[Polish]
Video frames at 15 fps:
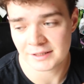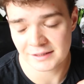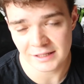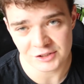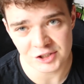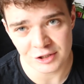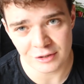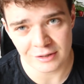
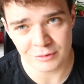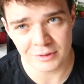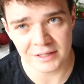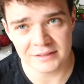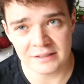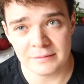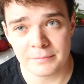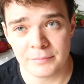Dlaczego
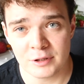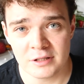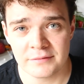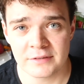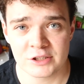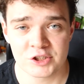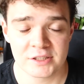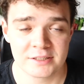akurat im?
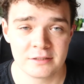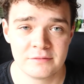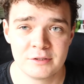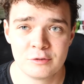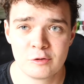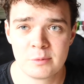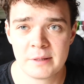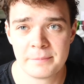Ponieważ jest to
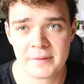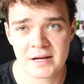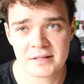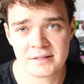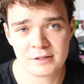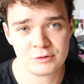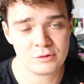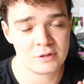według mnie
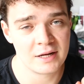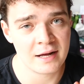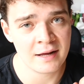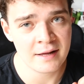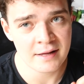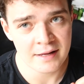partia, która